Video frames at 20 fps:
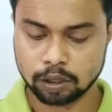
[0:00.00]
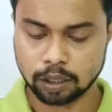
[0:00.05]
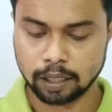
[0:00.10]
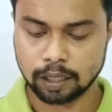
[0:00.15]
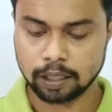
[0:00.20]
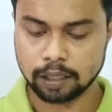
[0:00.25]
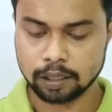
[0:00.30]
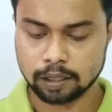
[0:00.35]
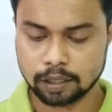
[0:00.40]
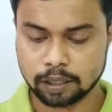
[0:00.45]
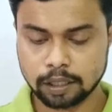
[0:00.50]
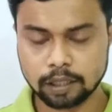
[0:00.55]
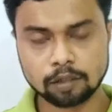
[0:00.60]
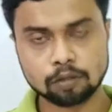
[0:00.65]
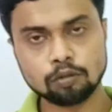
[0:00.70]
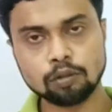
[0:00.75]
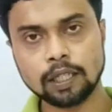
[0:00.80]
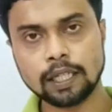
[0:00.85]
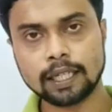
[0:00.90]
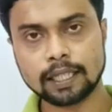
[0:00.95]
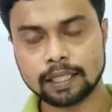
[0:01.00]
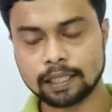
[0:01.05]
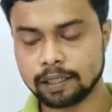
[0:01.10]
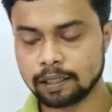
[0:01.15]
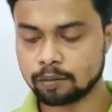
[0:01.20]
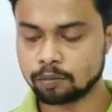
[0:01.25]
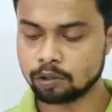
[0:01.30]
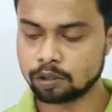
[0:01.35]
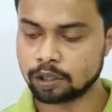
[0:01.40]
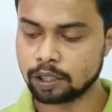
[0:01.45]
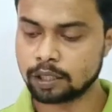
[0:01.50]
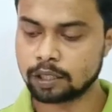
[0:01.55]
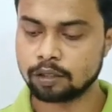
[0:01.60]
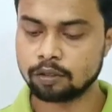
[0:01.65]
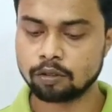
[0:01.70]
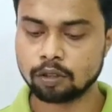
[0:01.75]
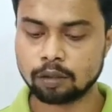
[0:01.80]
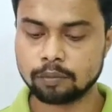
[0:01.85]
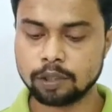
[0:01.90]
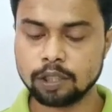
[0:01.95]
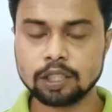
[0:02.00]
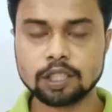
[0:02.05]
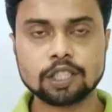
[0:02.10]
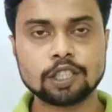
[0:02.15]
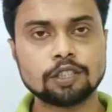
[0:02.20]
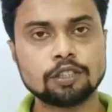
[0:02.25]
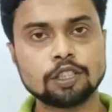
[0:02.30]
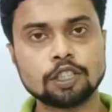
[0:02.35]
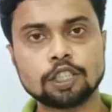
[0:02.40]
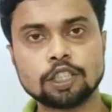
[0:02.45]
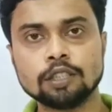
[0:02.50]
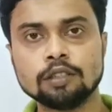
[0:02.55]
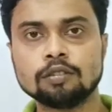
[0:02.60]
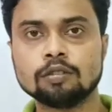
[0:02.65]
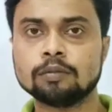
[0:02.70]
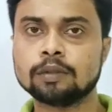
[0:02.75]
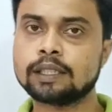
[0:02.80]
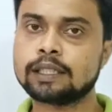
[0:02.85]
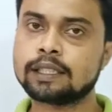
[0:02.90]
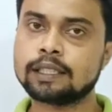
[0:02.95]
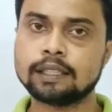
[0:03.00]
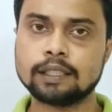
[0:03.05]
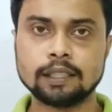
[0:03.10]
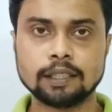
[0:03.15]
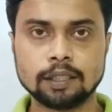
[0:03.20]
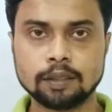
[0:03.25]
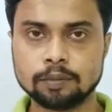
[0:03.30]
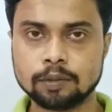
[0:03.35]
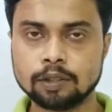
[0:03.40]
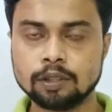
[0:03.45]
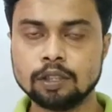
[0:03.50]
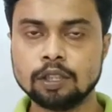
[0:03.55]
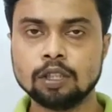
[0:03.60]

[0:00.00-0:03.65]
তার ঠিক দুই একদিনের মধ্যেই কিন্তু আমি সাজেশন তোমাদেরকে দিয়ে দিব